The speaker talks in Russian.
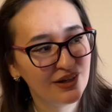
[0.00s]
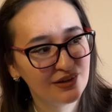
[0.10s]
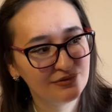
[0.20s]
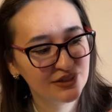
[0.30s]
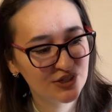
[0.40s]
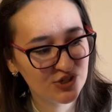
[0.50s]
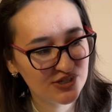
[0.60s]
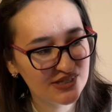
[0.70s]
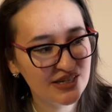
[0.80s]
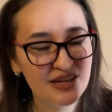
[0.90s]
в этой же
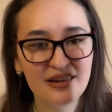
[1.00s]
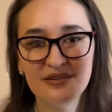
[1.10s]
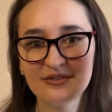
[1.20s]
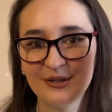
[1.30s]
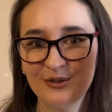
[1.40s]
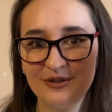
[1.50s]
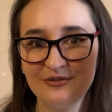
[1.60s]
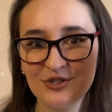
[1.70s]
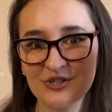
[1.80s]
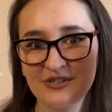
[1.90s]
серии, в которой
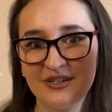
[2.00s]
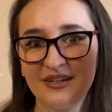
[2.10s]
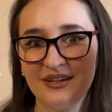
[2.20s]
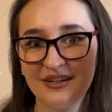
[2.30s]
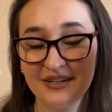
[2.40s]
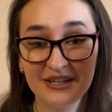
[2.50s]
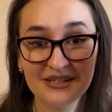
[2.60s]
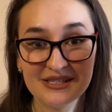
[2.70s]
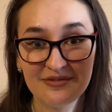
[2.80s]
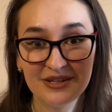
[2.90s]
вышла
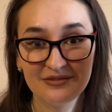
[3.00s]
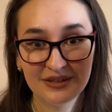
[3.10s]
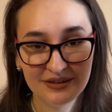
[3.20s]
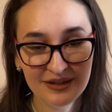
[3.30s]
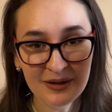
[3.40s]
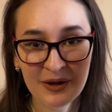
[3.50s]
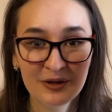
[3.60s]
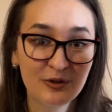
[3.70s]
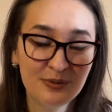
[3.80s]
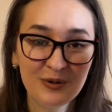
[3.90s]
книга «Завет воды»,
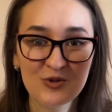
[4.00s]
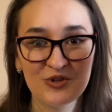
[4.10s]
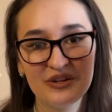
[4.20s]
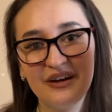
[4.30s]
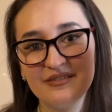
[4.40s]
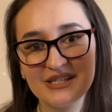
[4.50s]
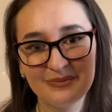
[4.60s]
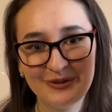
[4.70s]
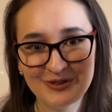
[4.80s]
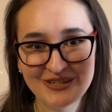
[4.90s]
но мне очень нравится
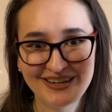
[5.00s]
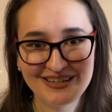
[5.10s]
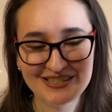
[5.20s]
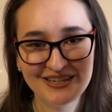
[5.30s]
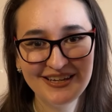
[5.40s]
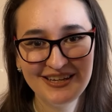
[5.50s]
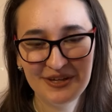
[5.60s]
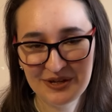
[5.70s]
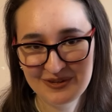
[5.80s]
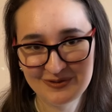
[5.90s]
мое старое издание,
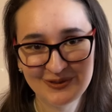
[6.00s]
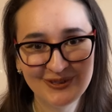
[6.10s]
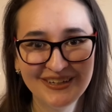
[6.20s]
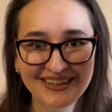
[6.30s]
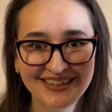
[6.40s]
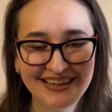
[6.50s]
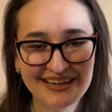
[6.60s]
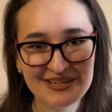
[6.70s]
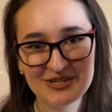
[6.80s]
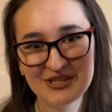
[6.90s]
я его, а,
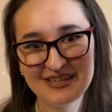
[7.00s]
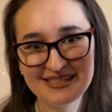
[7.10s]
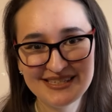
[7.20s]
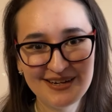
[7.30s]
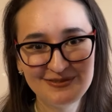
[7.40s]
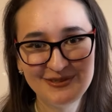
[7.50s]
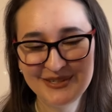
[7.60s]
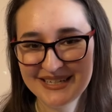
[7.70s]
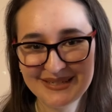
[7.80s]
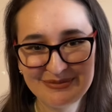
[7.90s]
конечно, оставлю и
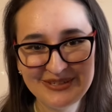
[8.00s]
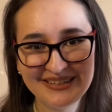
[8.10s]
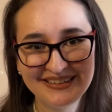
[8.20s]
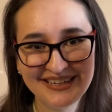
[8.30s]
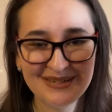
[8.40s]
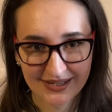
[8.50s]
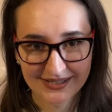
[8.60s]
никому не отдам.